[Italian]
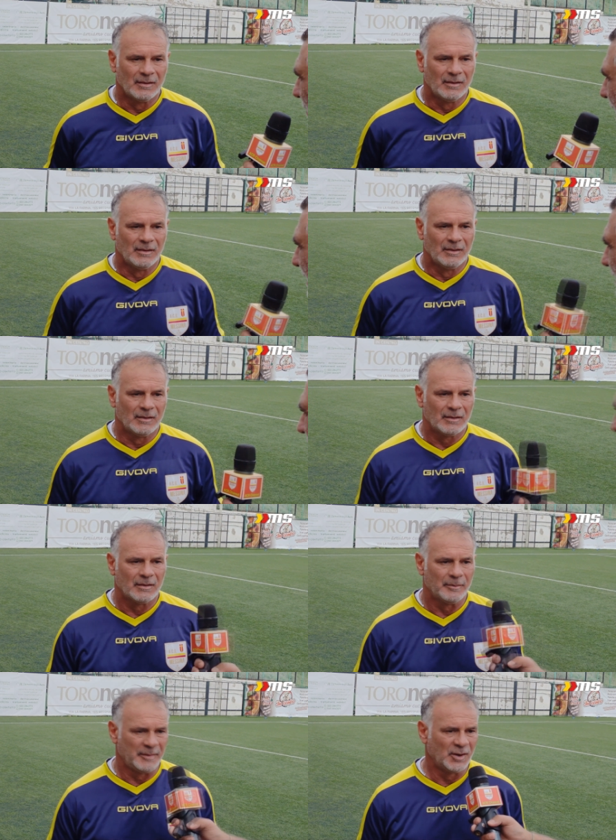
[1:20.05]
un'altra.
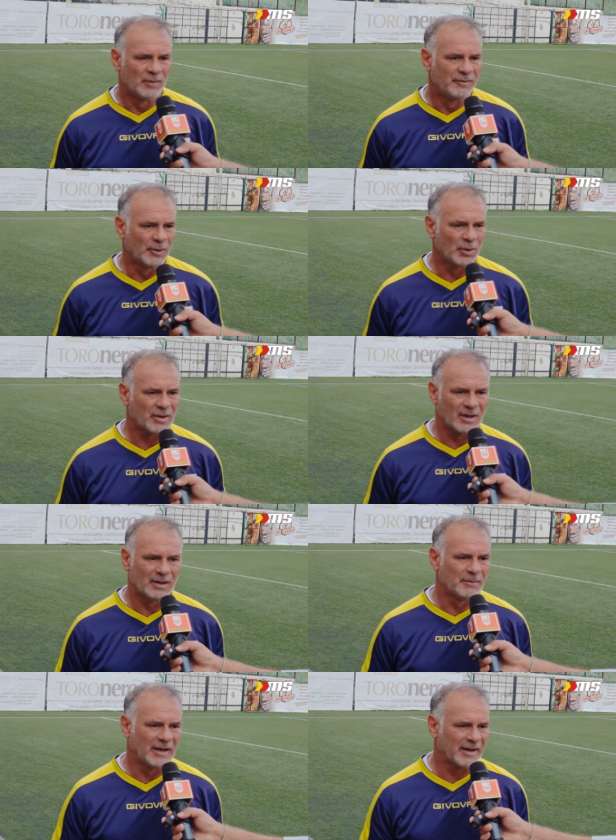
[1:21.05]
Mi
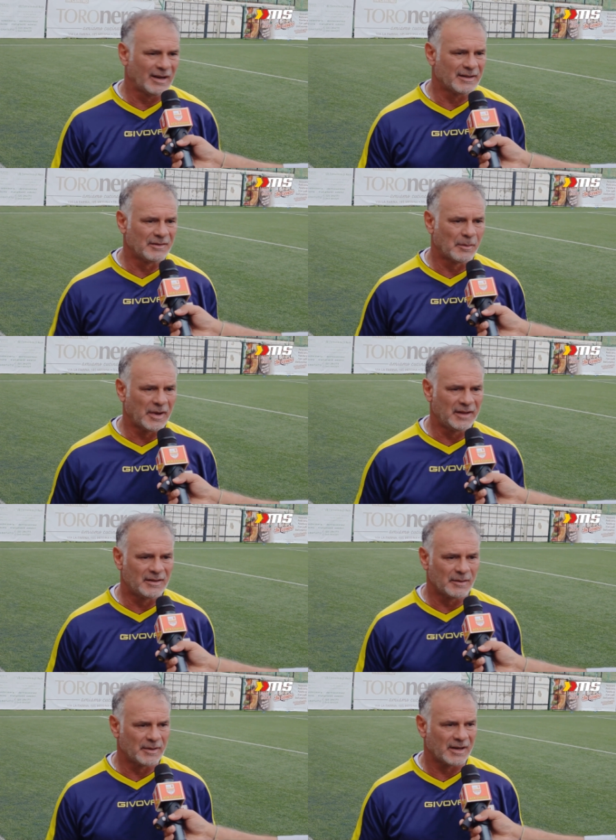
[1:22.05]
conforta, ma
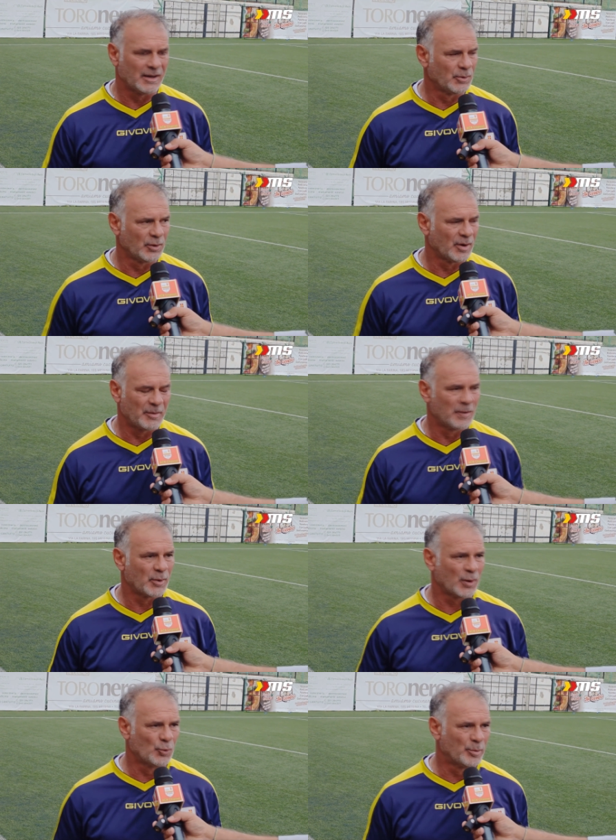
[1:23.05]
relativamente, perché noi non abbiamo
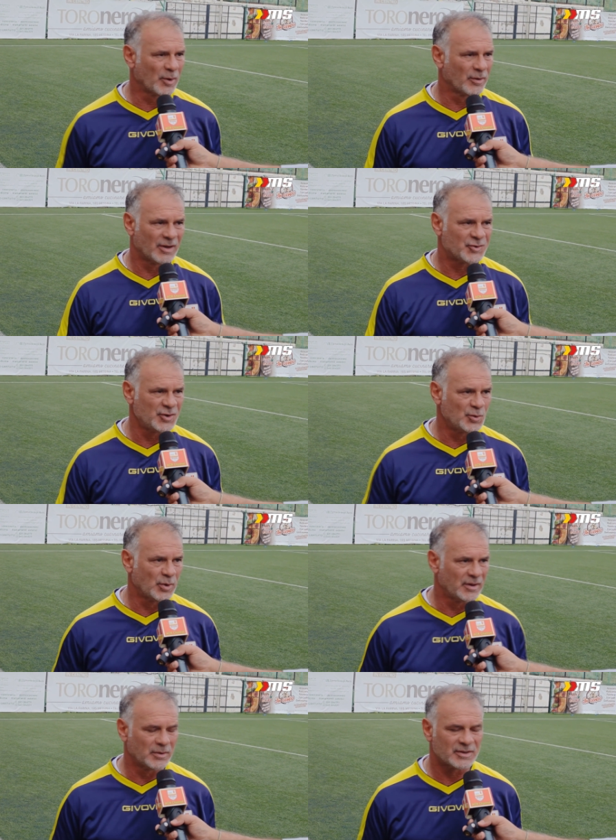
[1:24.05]
recupero dal
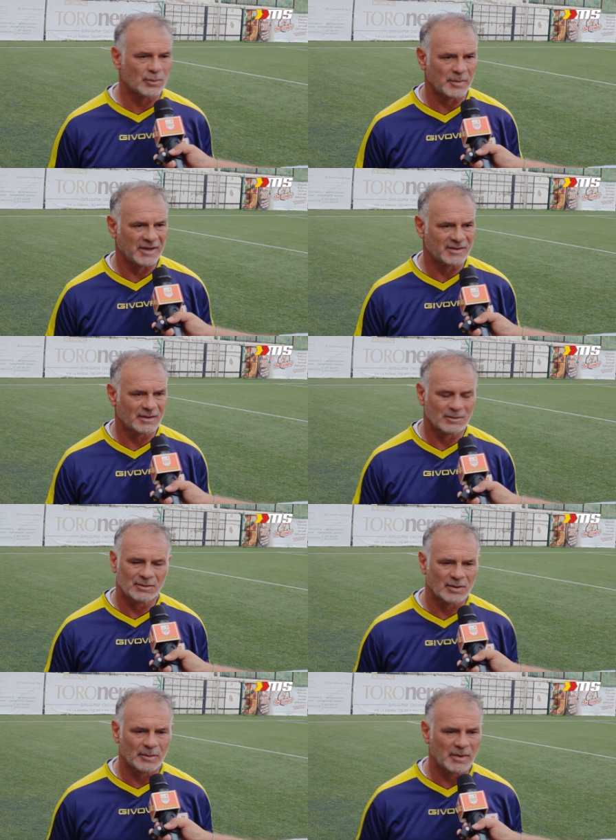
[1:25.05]
5 di questo mese, noi
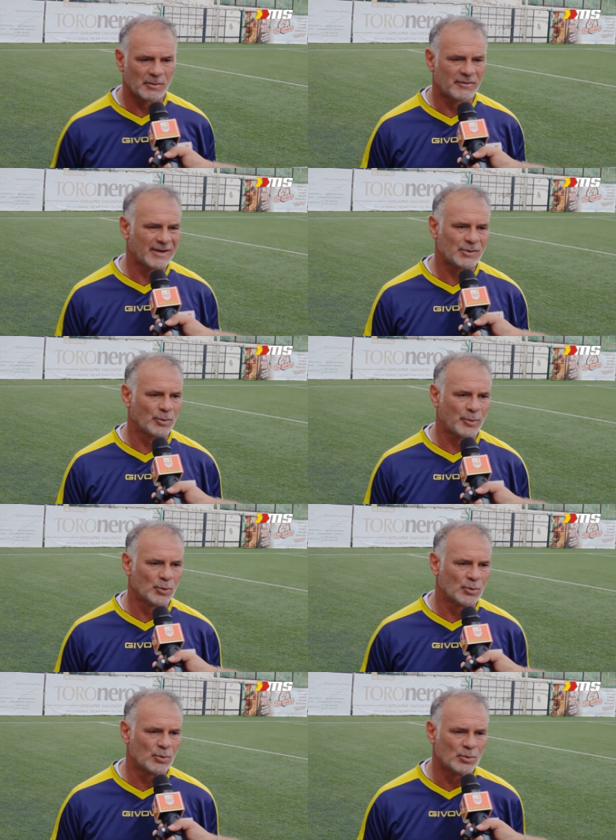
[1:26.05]
non abbiamo fatto
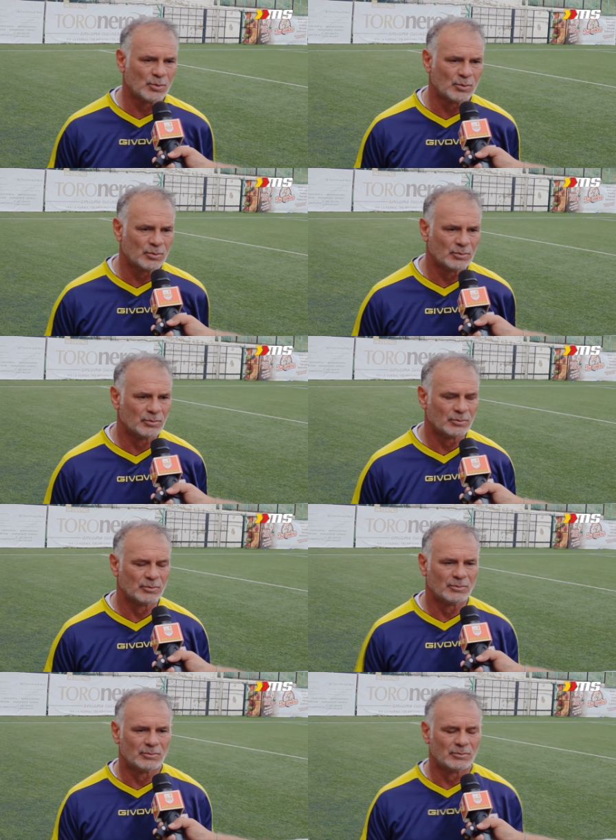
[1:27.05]
più
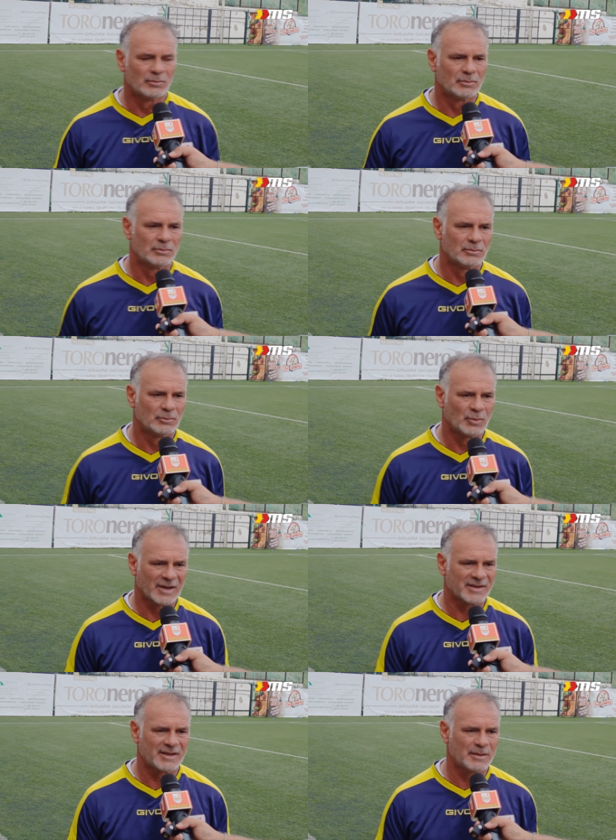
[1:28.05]
un, una
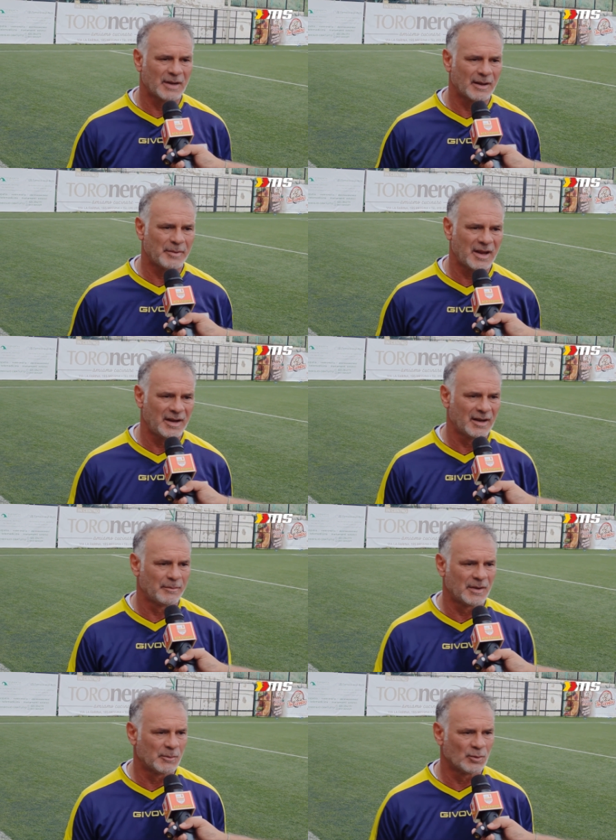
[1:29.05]
settimana piena,
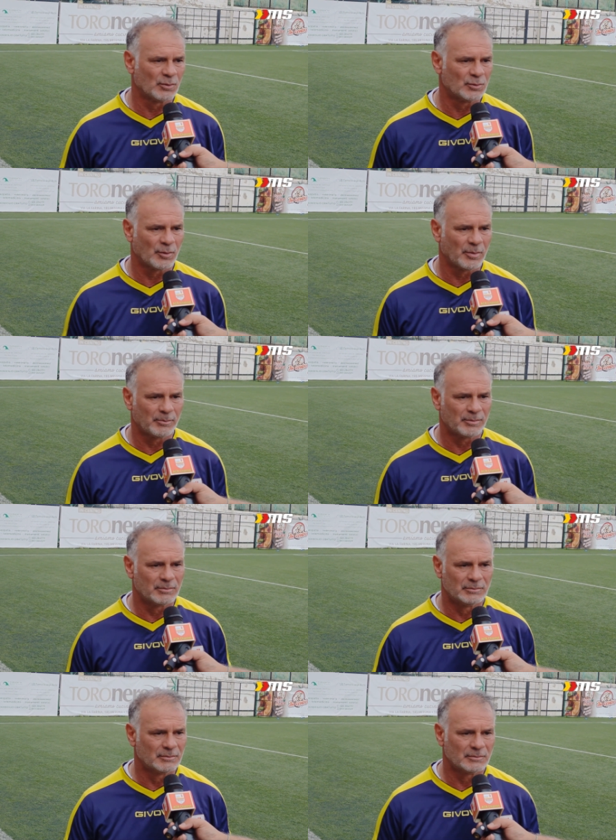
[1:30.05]
abbiamo dovuto
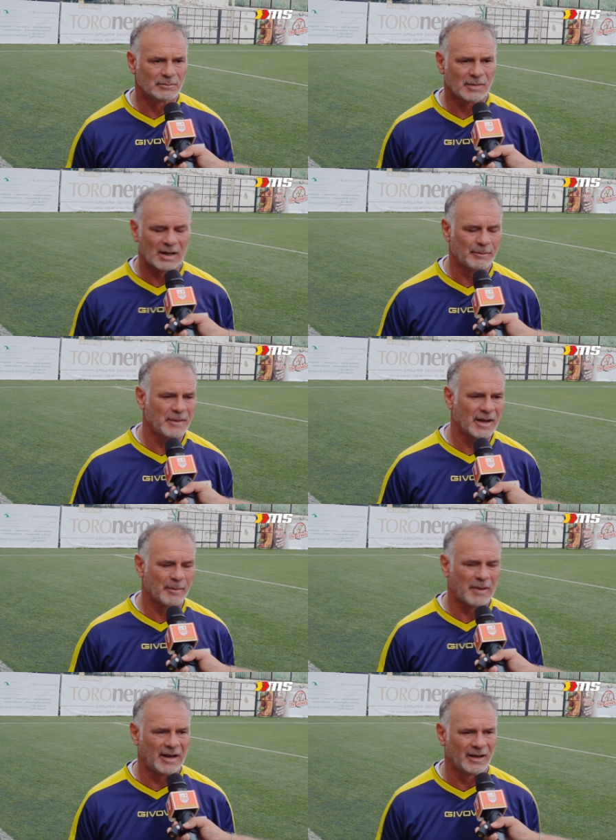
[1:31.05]
mm, cambiare
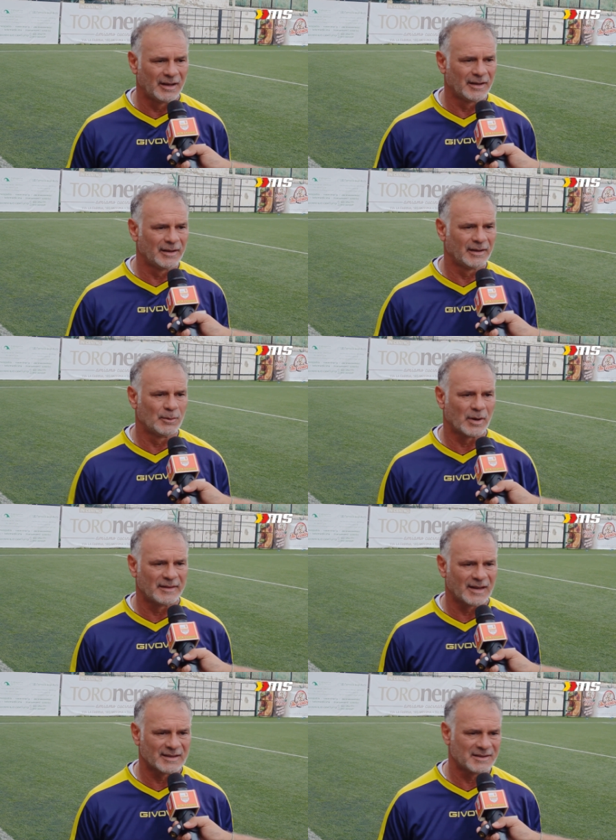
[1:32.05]
pelle
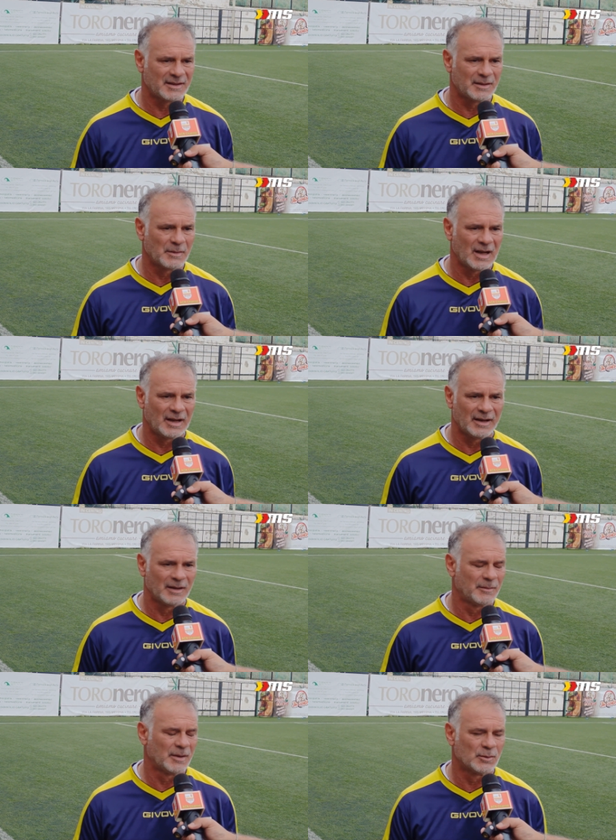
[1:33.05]
durante la settimana,
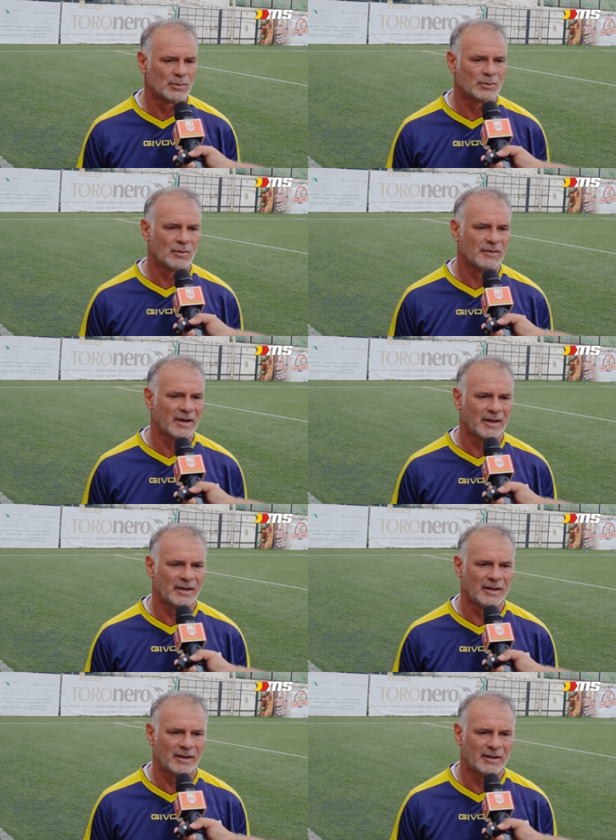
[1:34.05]
abbiamo dovuto
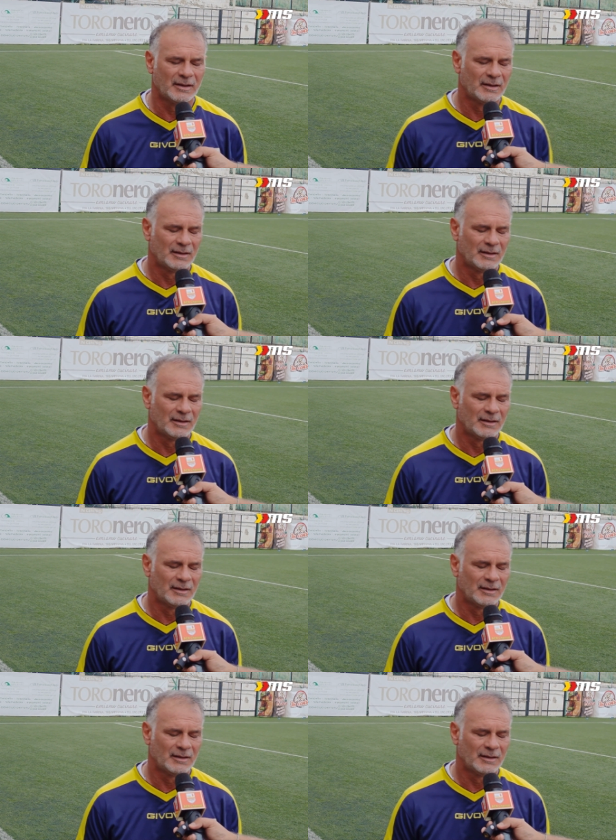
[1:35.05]
fare